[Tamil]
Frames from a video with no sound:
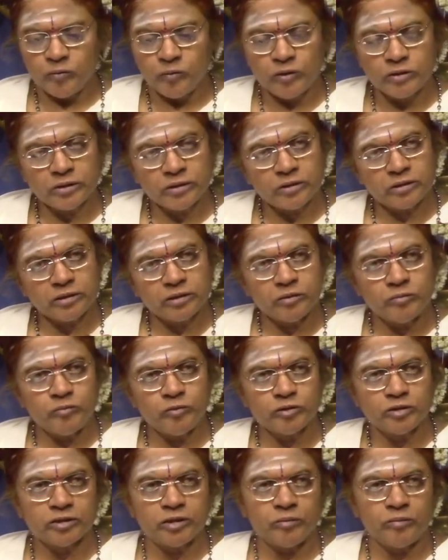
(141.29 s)

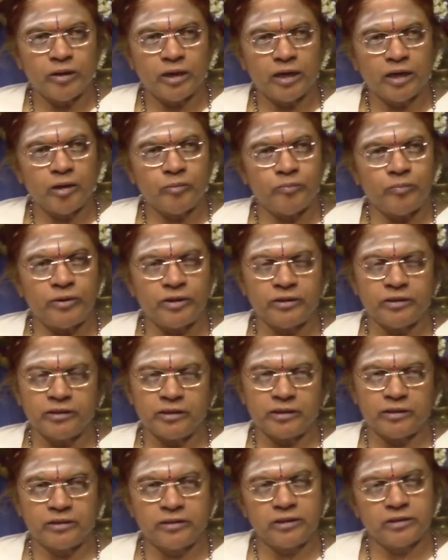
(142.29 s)
ஒட்டுமொத்தமாக
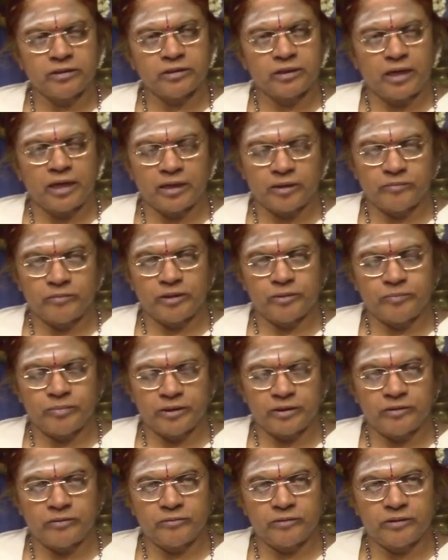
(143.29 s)
பிழிந்தெடுத்த சாரம் இந்த
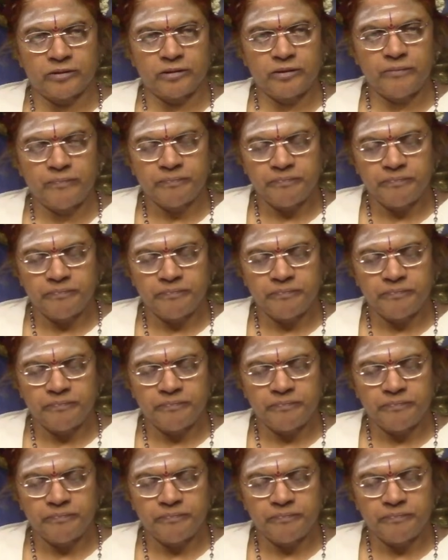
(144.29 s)
பகுதி வந்து